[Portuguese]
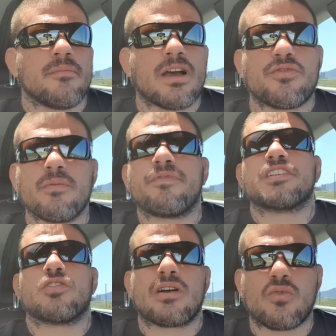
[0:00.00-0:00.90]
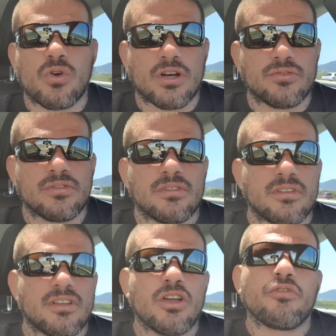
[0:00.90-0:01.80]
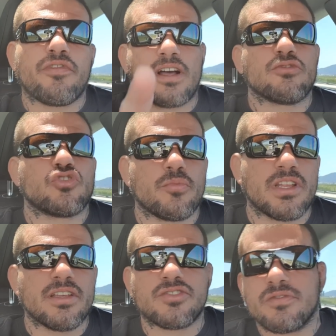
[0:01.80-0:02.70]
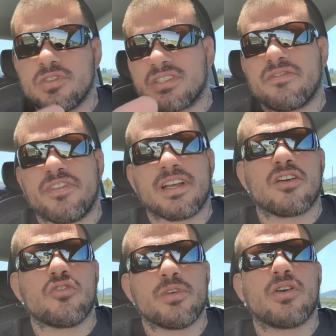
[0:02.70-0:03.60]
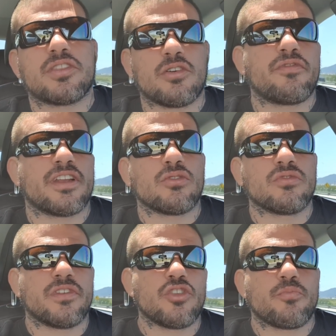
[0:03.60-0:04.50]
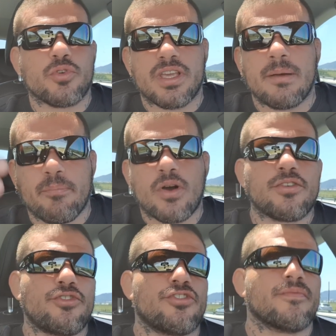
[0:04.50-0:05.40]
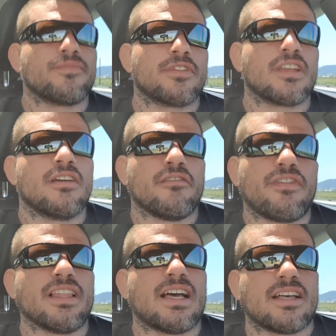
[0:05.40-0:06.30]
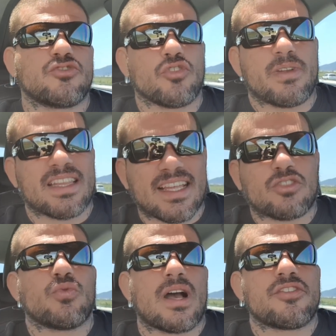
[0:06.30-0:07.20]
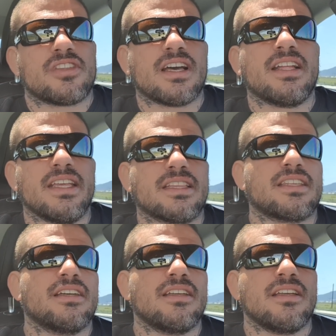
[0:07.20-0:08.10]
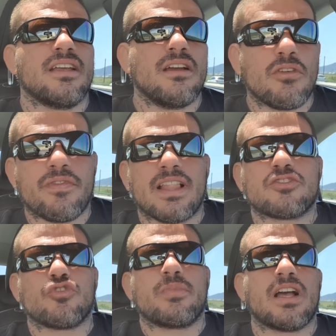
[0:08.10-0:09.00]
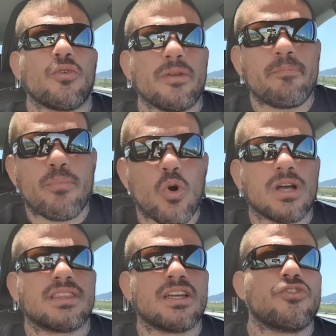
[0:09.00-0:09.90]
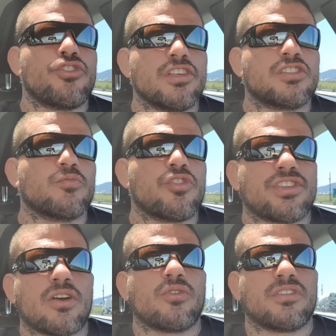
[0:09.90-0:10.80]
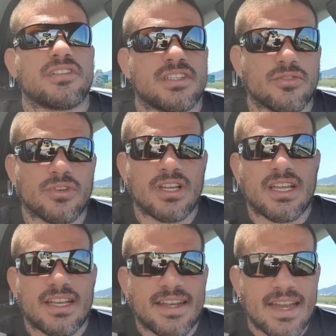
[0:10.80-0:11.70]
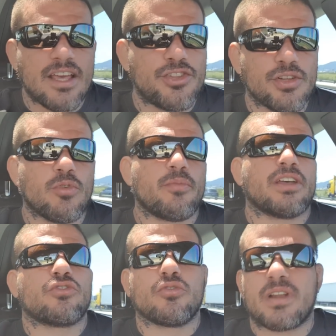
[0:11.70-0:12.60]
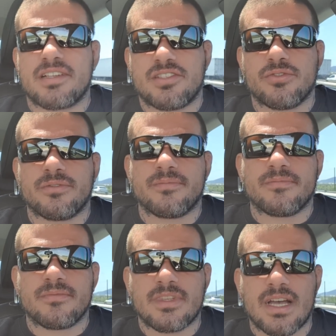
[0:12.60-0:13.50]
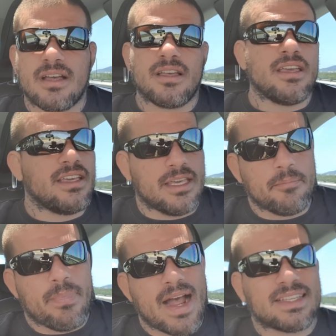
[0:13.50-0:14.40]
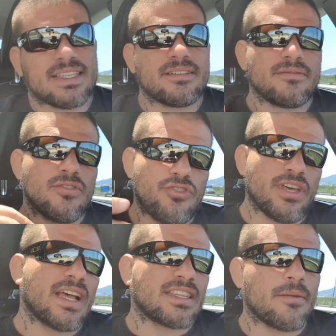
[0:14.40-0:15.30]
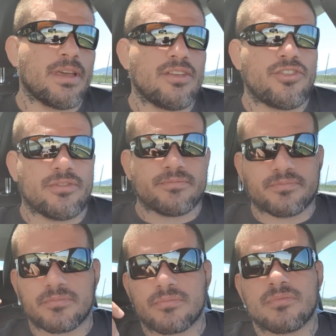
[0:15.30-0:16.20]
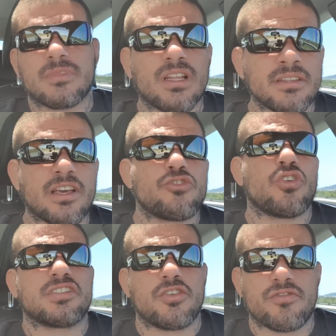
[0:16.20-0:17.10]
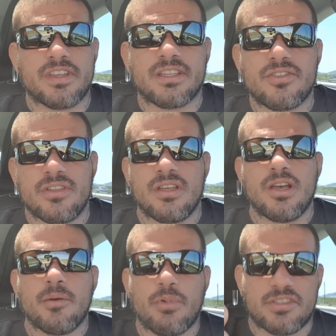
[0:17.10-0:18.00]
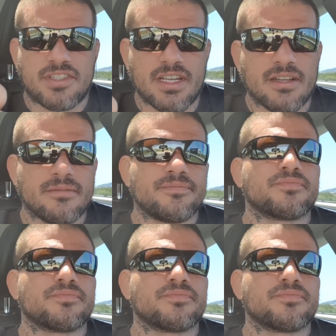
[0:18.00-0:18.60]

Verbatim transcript: Mas vamos fazer um acordo. Eu falo sobre isso e você fica comigo até o final do vídeo, porque após falar sobre a tatuagem da Anitta, eu vou falar sobre algo importantíssimo que está acontecendo neste momento no Brasil, tá? E que impacta diretamente nas nossas vidas. Pode ser?